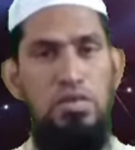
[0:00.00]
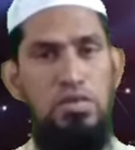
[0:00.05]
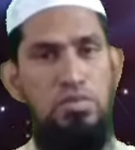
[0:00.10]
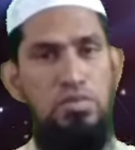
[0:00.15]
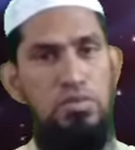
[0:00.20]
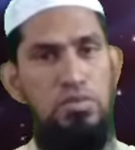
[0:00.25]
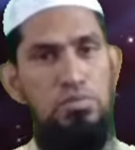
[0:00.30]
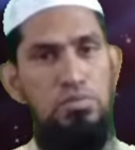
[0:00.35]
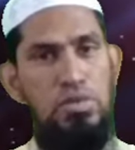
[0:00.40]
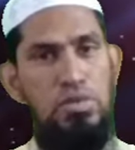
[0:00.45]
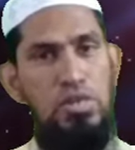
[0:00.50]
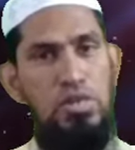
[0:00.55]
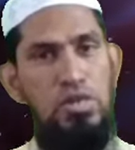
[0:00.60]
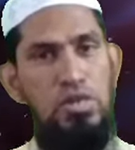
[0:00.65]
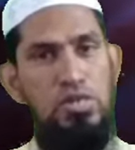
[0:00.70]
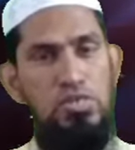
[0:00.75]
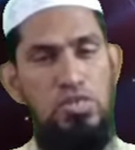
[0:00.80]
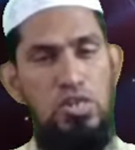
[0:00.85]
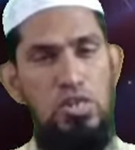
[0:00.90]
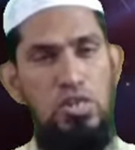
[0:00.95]
మరి ఈ
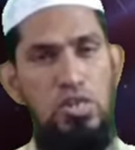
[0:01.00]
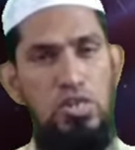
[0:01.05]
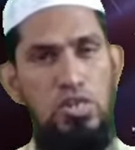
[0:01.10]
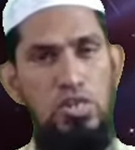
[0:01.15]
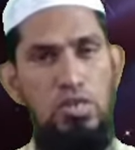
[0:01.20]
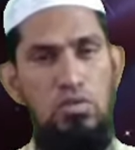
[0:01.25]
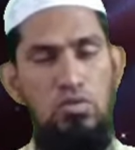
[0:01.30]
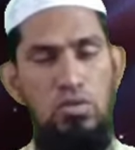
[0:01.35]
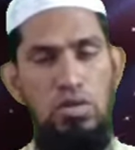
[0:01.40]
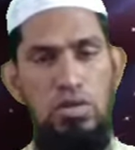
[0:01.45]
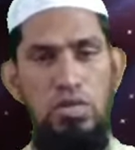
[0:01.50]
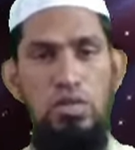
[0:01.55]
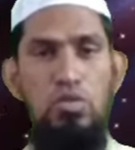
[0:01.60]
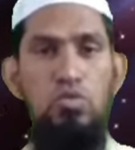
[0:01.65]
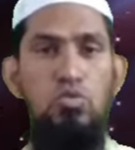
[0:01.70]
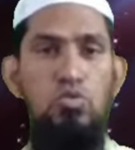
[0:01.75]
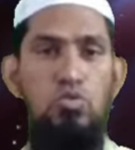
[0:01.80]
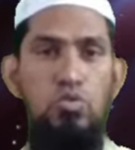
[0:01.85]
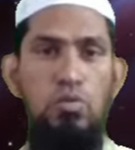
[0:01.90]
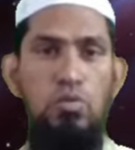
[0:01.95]
మిగిలిన ఆచరణలన్నీ కూడా
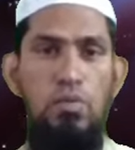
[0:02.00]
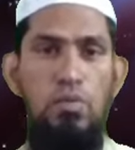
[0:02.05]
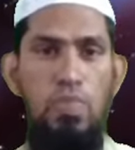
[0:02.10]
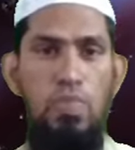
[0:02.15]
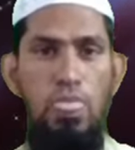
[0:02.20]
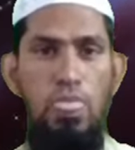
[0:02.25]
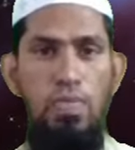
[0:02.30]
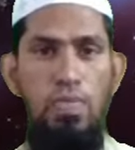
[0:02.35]
ఎందుకు